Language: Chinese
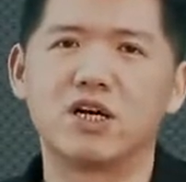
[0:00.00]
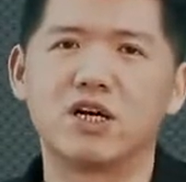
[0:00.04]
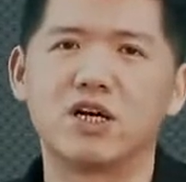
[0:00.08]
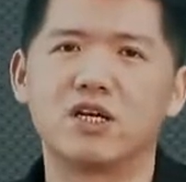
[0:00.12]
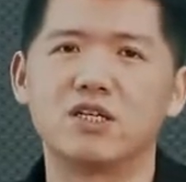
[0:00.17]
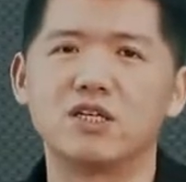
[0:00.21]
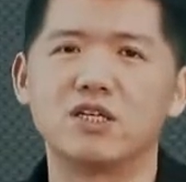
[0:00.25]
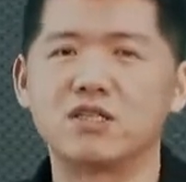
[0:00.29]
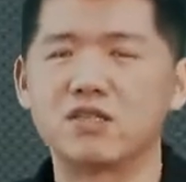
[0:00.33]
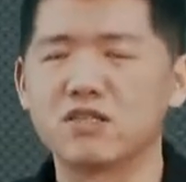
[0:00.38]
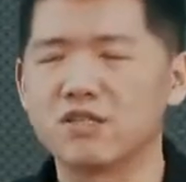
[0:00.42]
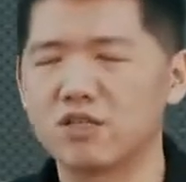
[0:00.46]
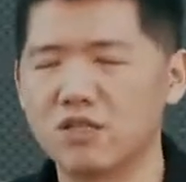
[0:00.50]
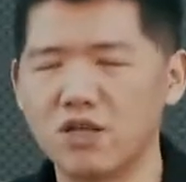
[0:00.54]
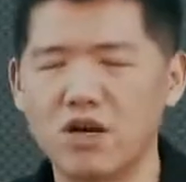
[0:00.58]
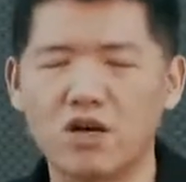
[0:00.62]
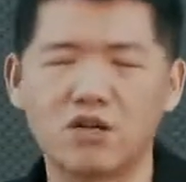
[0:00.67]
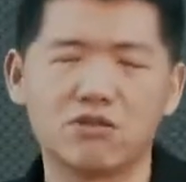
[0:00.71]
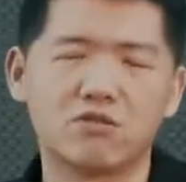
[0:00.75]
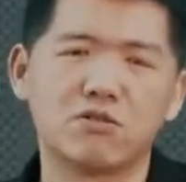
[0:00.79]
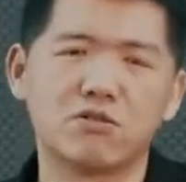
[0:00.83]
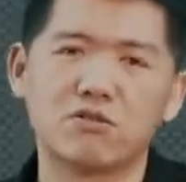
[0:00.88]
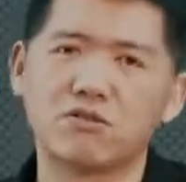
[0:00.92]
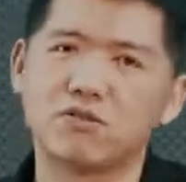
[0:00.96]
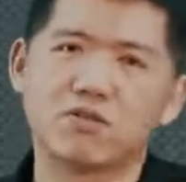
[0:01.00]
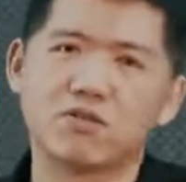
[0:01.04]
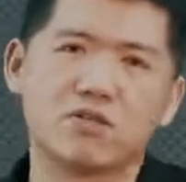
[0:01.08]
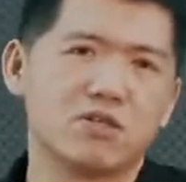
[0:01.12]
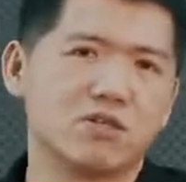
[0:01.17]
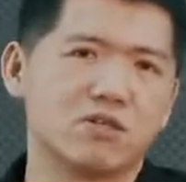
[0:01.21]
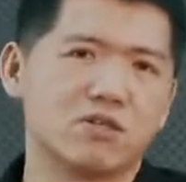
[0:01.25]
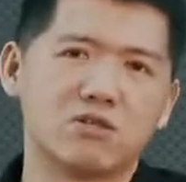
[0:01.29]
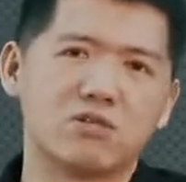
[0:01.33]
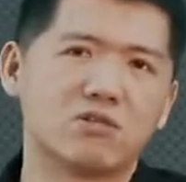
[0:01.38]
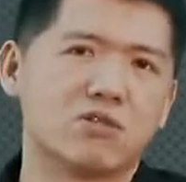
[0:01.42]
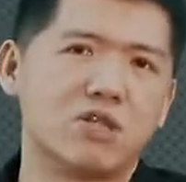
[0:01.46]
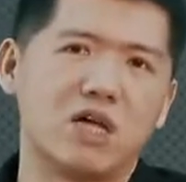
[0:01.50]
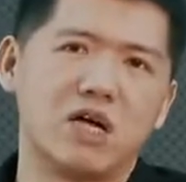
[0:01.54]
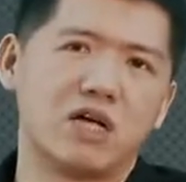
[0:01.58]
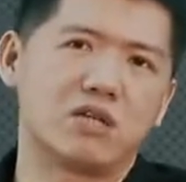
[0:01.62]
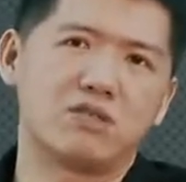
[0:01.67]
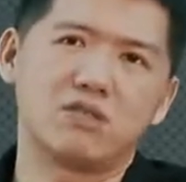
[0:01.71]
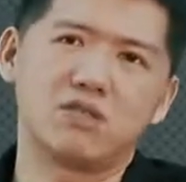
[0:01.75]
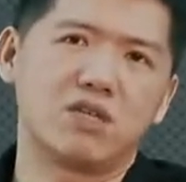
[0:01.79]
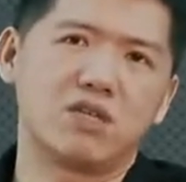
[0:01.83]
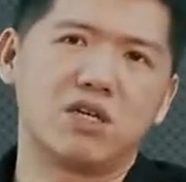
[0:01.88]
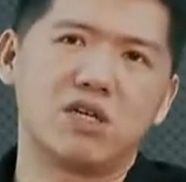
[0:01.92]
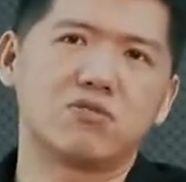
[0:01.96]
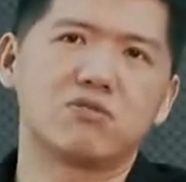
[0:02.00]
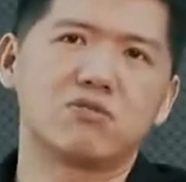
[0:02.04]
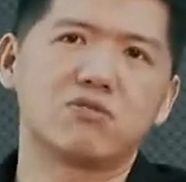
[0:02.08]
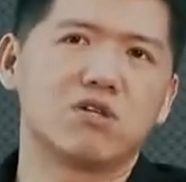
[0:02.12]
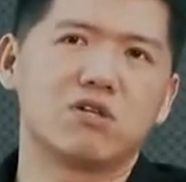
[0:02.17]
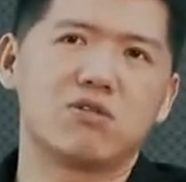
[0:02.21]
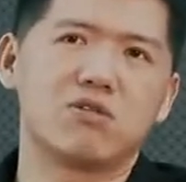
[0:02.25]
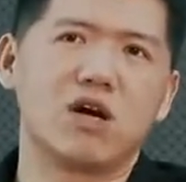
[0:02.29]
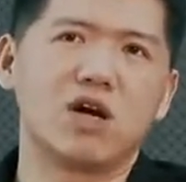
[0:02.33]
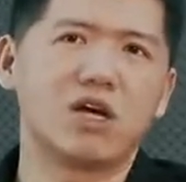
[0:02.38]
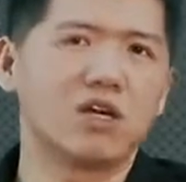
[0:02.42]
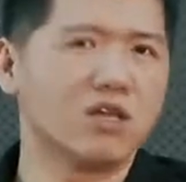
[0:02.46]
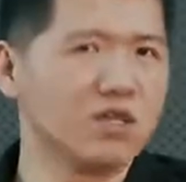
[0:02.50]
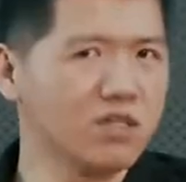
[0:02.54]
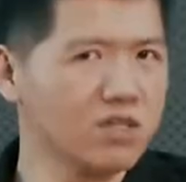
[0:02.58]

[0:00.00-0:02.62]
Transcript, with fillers: 啊，已经第二轮融资的时候，大家已经看出这玩意儿